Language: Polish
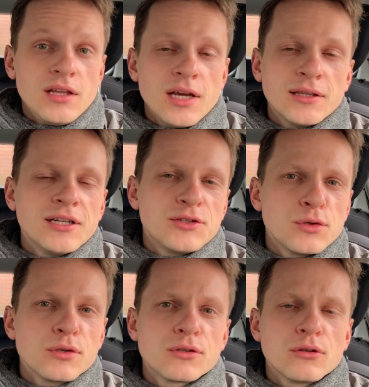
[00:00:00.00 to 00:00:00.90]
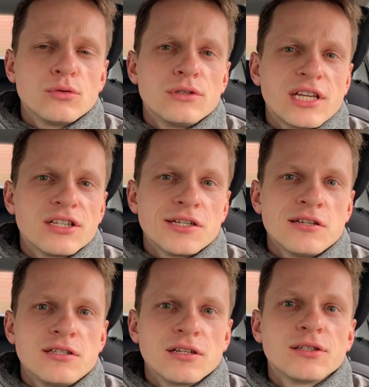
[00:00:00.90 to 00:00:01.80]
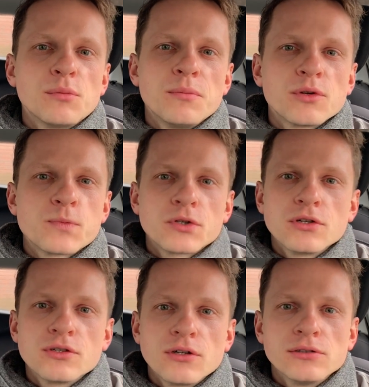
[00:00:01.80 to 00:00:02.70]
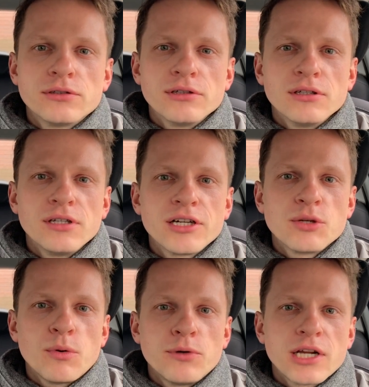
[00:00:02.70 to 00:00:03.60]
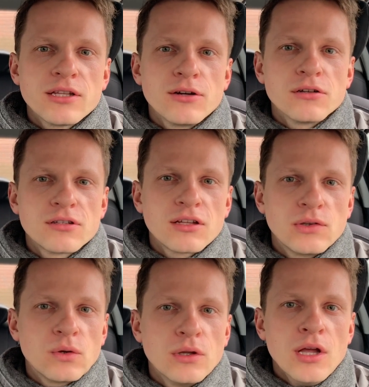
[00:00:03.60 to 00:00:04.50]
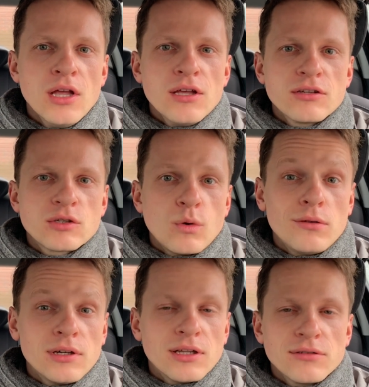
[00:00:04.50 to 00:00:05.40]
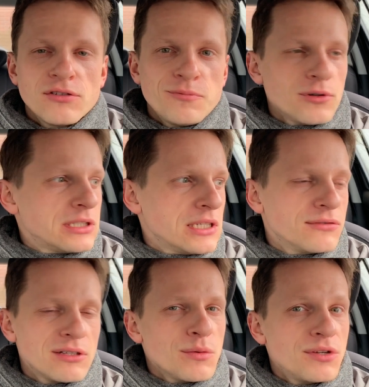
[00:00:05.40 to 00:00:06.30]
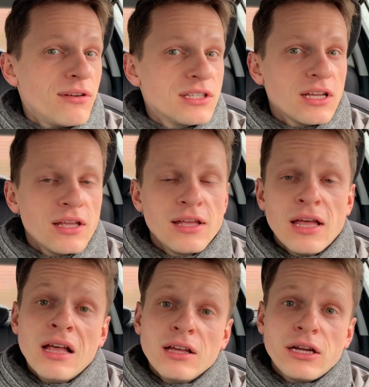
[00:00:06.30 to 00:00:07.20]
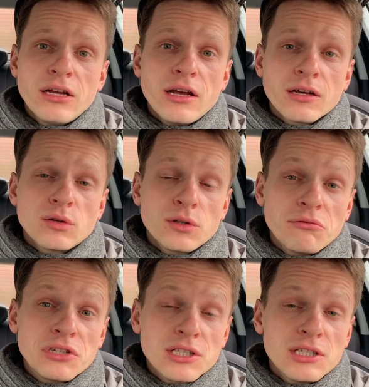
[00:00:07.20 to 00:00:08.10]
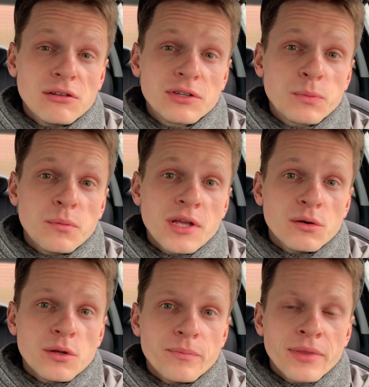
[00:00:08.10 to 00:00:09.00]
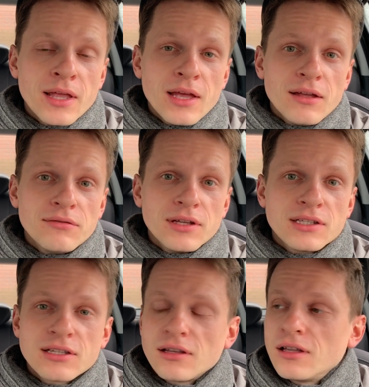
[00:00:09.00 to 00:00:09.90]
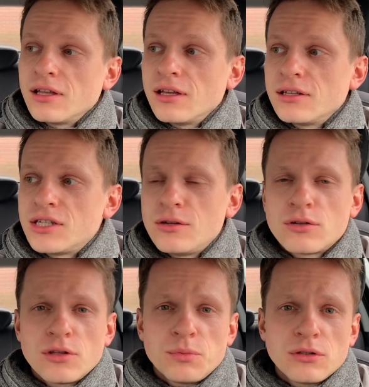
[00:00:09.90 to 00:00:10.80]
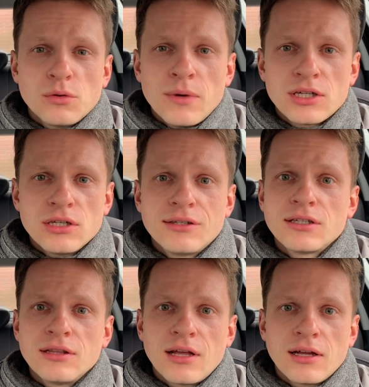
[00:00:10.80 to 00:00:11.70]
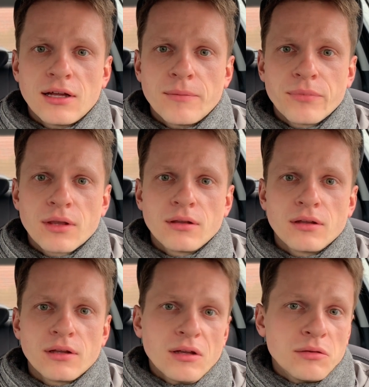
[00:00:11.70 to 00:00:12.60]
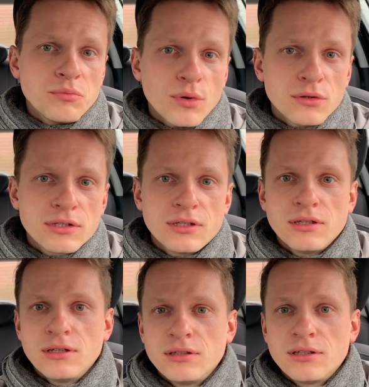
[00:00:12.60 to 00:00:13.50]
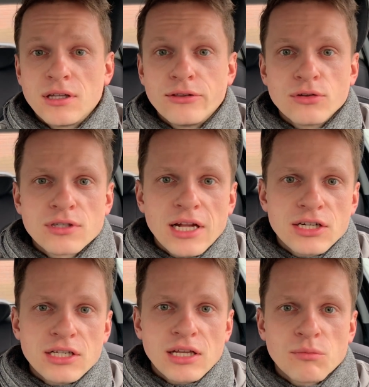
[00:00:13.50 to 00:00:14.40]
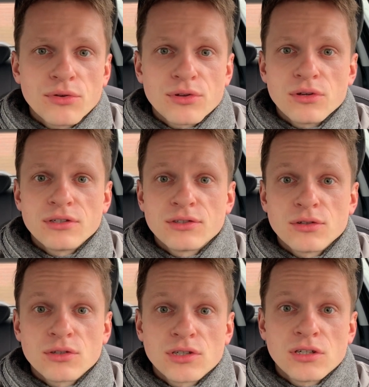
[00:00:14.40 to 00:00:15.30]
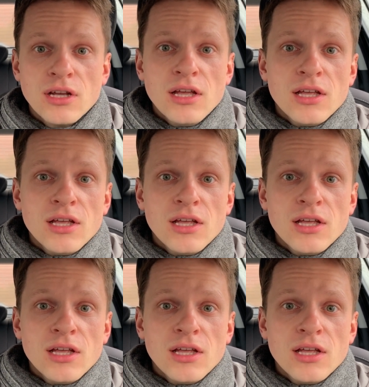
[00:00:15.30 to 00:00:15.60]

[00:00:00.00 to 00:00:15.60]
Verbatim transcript: I analizując to duńskie szczęście, chciałbym rozpocząć od y, jakże popularnego ostatnio słowa, nawet w Polsce i w całym świecie, hygge, o którym wcześniej wspomniałem. Więc e, ciężko to przetłumaczyć na e, polski jednoznacznie, bo to jest coś